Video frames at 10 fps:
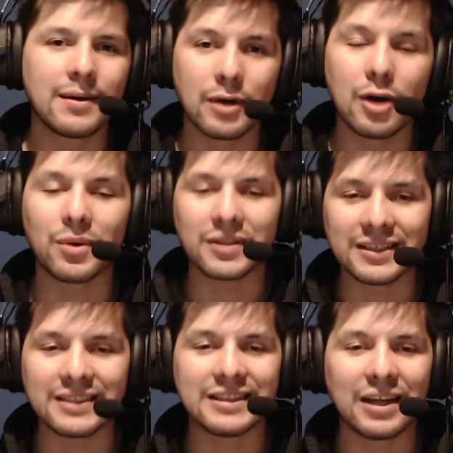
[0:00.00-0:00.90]
Como está
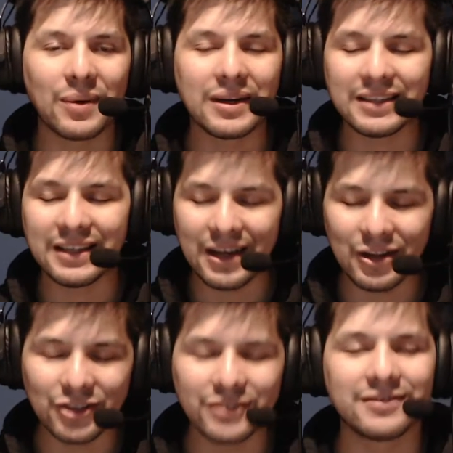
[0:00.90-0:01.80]
sentado ahí
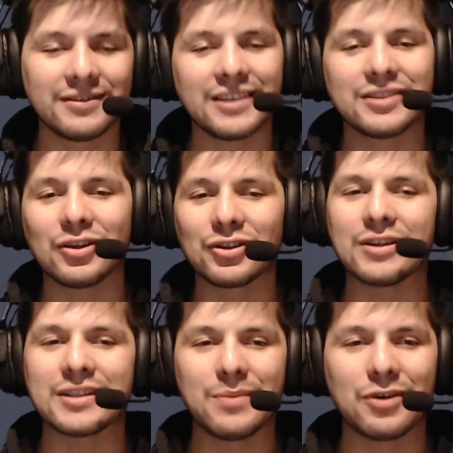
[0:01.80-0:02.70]
tirado, es otro
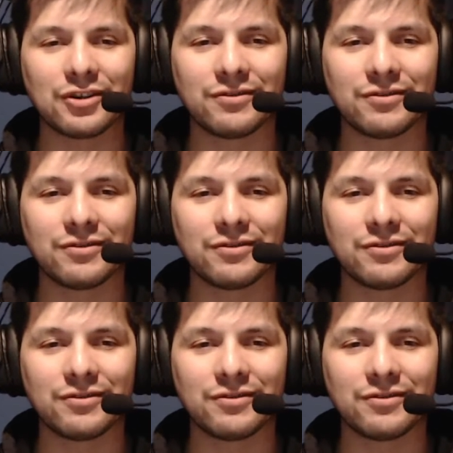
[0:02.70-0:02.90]
desamor.